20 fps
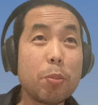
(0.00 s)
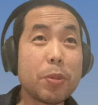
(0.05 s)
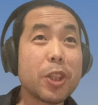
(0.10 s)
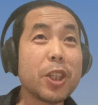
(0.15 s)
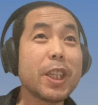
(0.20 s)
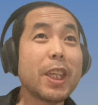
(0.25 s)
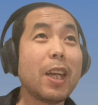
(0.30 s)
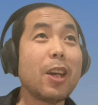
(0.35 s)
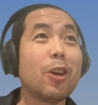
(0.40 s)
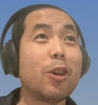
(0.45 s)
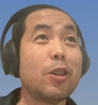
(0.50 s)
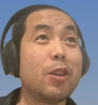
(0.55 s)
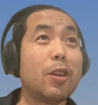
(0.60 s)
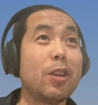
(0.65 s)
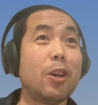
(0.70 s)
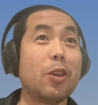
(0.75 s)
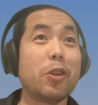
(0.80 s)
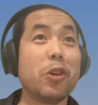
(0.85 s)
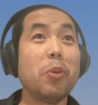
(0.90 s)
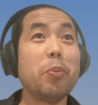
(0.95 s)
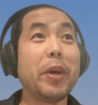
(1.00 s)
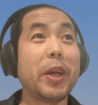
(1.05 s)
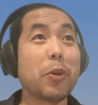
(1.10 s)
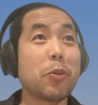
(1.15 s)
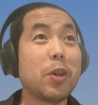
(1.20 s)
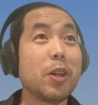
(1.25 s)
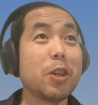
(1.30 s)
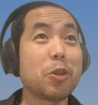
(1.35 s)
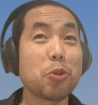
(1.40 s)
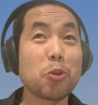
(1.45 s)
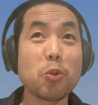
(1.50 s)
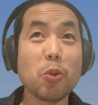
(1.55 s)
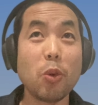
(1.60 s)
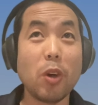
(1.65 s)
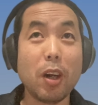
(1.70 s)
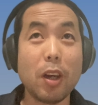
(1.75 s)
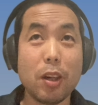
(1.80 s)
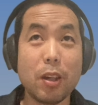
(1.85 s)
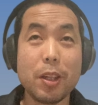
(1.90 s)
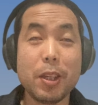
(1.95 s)
我们之前老老聊美国和中
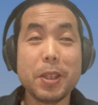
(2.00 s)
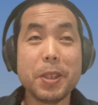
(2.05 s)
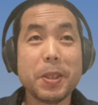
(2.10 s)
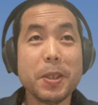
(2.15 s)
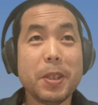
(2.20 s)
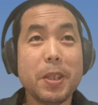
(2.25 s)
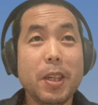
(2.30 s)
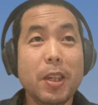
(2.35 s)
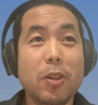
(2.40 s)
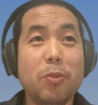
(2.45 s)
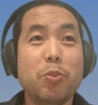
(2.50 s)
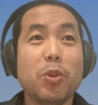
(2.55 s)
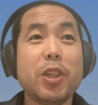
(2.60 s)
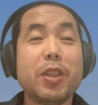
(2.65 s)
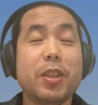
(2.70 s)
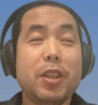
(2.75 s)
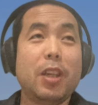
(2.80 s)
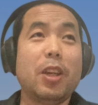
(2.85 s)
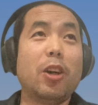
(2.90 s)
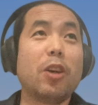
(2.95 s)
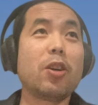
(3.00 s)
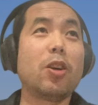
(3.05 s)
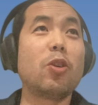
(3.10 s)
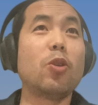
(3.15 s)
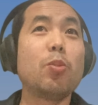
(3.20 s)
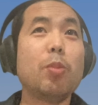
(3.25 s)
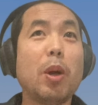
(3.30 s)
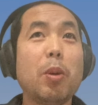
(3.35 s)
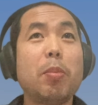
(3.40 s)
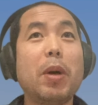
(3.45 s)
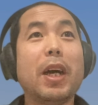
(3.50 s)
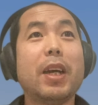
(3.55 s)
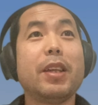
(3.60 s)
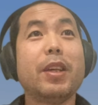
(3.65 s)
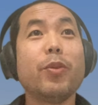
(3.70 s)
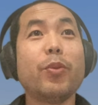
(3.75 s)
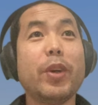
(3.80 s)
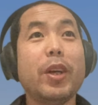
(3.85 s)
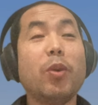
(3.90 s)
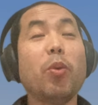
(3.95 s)
国啊，啊，我们这次聊聊欧盟
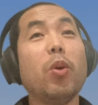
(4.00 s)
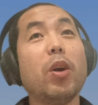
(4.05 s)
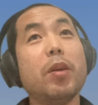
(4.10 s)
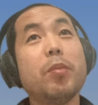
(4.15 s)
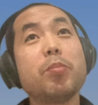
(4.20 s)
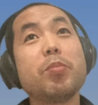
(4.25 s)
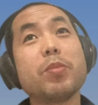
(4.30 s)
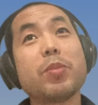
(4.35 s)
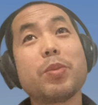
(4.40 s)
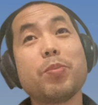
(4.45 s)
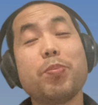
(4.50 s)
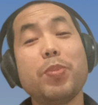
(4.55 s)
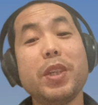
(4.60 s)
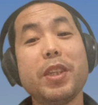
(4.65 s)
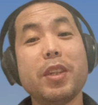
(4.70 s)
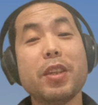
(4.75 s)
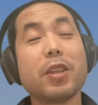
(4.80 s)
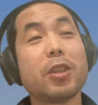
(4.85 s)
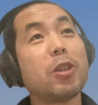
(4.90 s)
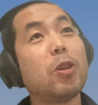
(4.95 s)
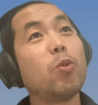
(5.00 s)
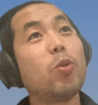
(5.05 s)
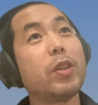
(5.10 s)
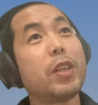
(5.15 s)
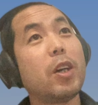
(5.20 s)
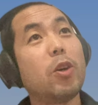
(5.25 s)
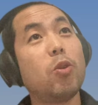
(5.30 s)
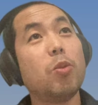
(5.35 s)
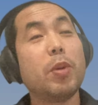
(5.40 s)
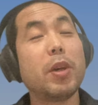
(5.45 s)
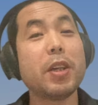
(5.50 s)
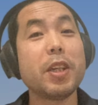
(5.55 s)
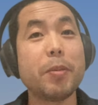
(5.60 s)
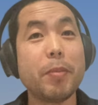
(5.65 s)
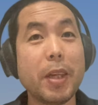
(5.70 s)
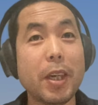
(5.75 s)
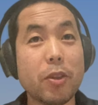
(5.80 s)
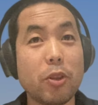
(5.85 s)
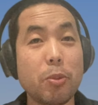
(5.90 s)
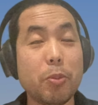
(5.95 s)
吧，因为我们毕竟生活在欧盟
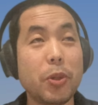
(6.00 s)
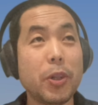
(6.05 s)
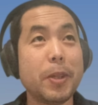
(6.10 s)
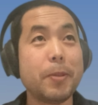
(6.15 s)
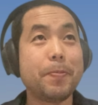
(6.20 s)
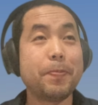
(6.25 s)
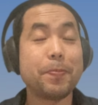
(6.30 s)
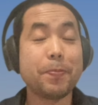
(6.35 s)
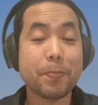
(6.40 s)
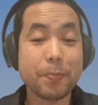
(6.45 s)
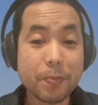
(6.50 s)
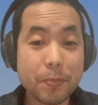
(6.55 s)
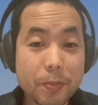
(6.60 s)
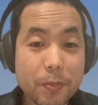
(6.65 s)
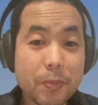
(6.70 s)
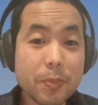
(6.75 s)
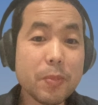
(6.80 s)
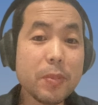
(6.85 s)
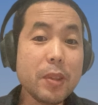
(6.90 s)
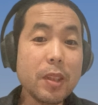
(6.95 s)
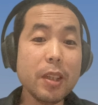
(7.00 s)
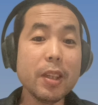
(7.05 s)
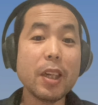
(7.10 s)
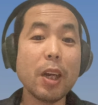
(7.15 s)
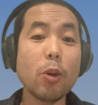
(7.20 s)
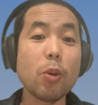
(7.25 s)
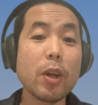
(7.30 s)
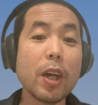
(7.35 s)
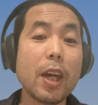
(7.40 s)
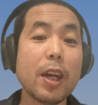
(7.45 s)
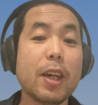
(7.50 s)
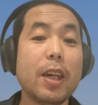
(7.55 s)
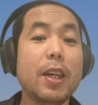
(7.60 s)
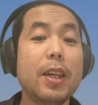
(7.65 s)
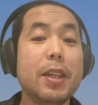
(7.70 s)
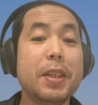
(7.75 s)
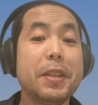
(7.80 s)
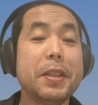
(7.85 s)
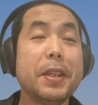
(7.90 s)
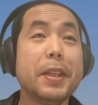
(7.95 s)
里面，对不对？然后看
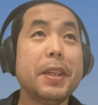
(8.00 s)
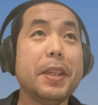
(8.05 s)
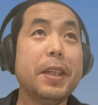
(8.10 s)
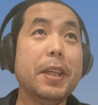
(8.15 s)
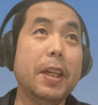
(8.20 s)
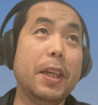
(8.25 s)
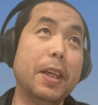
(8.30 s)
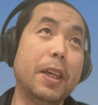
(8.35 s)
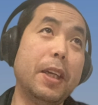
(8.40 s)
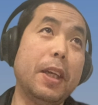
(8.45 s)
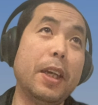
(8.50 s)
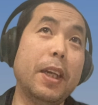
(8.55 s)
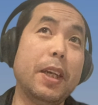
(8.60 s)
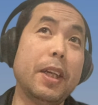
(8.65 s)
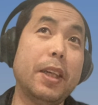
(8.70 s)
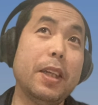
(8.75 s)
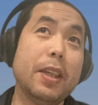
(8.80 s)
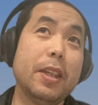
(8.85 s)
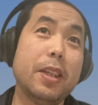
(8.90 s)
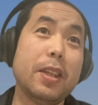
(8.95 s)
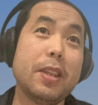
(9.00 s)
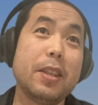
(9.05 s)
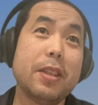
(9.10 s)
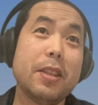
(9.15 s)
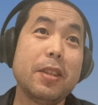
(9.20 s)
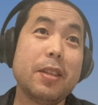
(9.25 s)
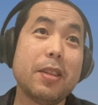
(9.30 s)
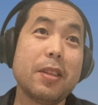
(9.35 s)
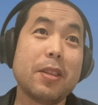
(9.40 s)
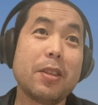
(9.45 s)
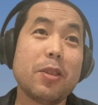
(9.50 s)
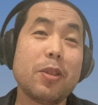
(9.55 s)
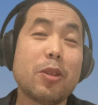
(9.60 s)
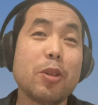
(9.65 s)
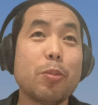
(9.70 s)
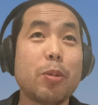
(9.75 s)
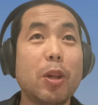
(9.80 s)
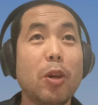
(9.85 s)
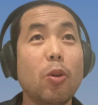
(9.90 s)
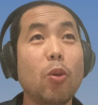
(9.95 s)
看，嗯，
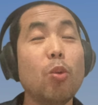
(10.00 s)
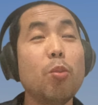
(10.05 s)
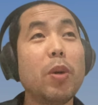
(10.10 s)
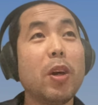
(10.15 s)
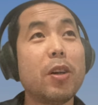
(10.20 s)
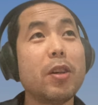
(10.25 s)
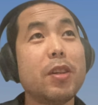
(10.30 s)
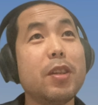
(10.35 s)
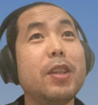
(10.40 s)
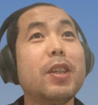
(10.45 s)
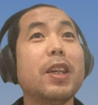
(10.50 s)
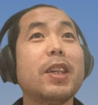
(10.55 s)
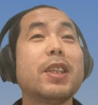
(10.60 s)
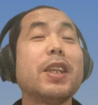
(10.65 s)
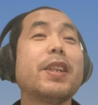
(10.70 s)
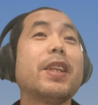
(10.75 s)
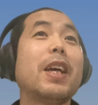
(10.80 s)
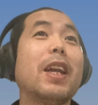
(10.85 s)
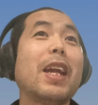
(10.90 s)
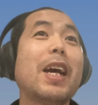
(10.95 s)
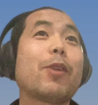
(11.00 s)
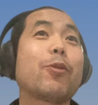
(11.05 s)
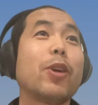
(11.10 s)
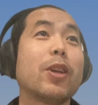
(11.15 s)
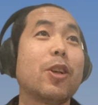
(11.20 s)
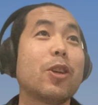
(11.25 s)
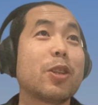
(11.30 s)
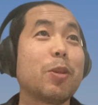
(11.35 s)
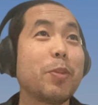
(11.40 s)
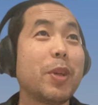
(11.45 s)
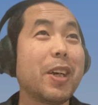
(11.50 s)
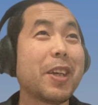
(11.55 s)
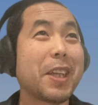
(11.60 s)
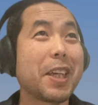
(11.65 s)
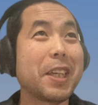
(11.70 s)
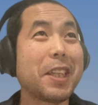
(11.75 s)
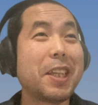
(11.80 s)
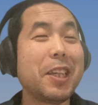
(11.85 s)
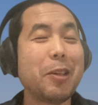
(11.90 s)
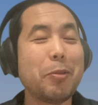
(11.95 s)
这个欧盟也现在拉垮到什么样
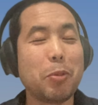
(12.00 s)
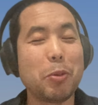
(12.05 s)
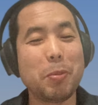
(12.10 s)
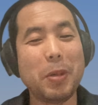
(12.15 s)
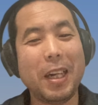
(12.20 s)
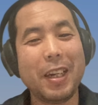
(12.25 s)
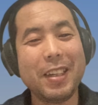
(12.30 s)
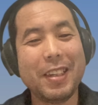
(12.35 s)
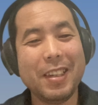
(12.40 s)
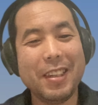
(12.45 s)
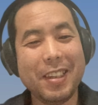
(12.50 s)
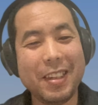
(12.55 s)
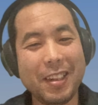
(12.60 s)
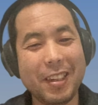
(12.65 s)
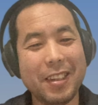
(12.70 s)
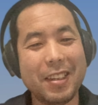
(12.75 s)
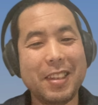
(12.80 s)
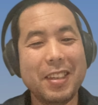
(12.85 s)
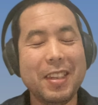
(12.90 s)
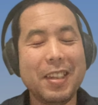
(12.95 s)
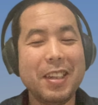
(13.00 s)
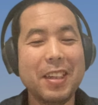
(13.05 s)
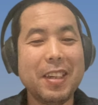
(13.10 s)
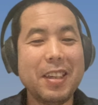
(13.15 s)
的一个地步吧，啊。